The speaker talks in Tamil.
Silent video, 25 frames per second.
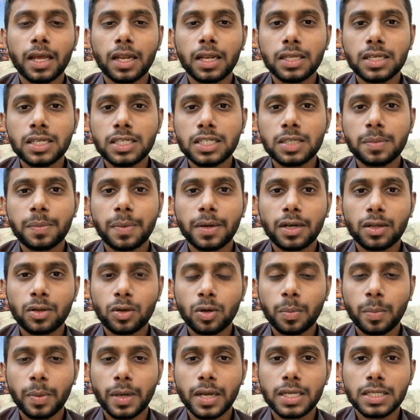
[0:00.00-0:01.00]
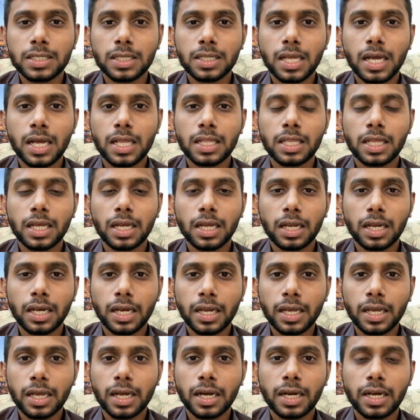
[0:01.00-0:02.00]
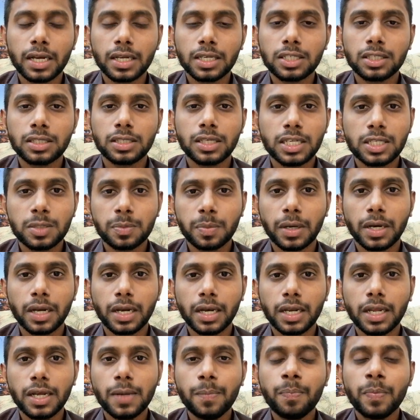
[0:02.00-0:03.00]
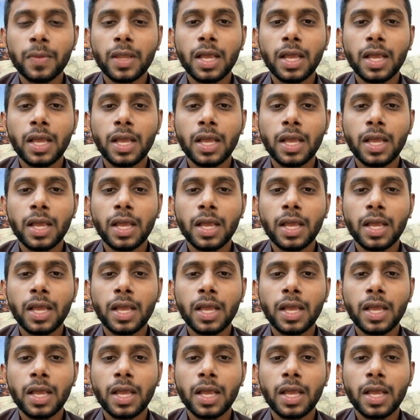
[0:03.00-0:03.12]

ரிஜிஸ்டர் பண்ணுறது ரொம்ப ஈஸி தான் அந்த லிங்க்கை டச் பண்ணிவிட்டு